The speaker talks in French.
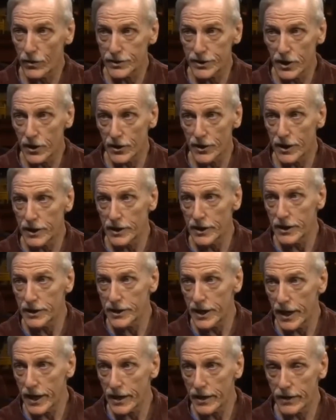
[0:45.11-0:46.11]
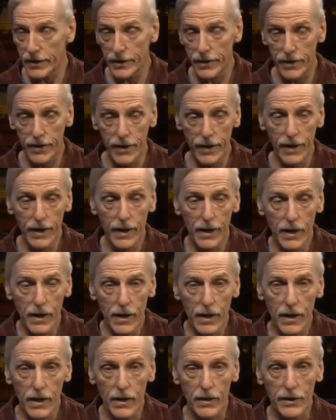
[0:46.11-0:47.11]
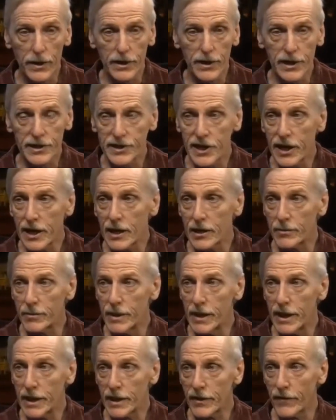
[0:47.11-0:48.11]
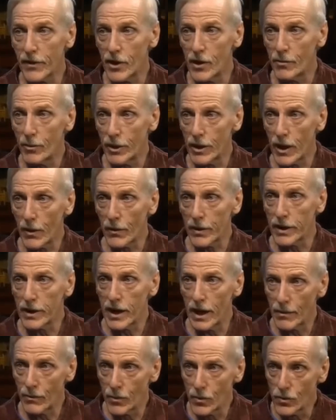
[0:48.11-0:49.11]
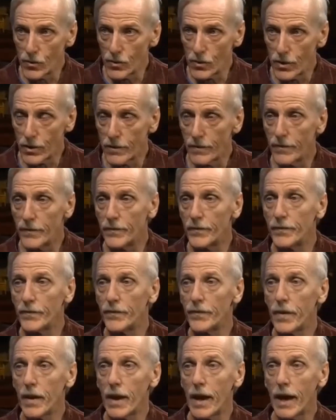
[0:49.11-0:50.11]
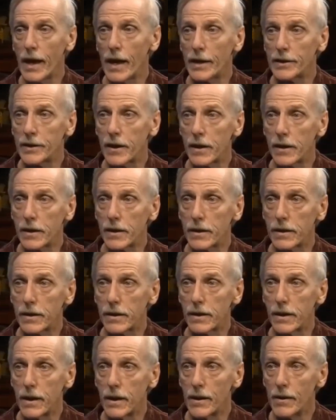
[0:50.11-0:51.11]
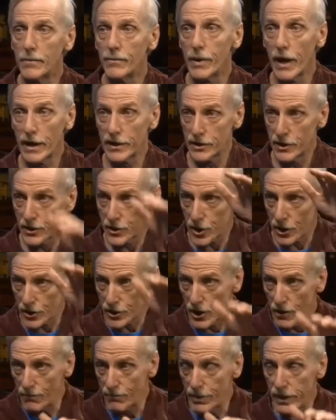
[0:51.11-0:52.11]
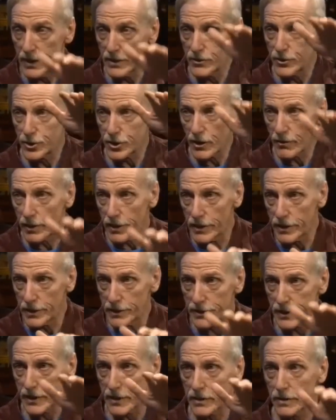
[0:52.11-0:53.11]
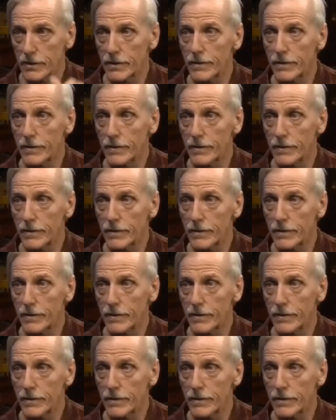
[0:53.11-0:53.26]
s'est connecté hier, euh, on était à 50 000 à travers le monde à envoyer de l'amour à la Terre pour essayer de changer le pic du champ magnétique.